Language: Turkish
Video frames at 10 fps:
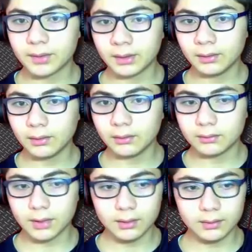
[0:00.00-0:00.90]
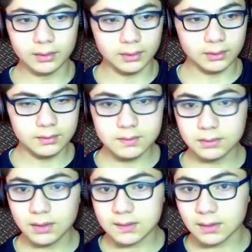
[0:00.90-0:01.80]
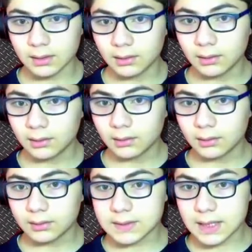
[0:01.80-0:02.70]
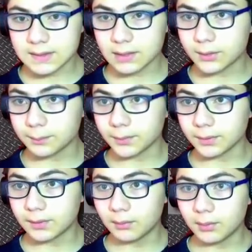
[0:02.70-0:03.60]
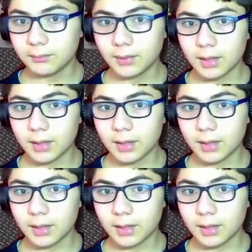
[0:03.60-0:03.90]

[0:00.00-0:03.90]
Tren. Rail dedi yalnız. Neyse. Science equipment. Tamam.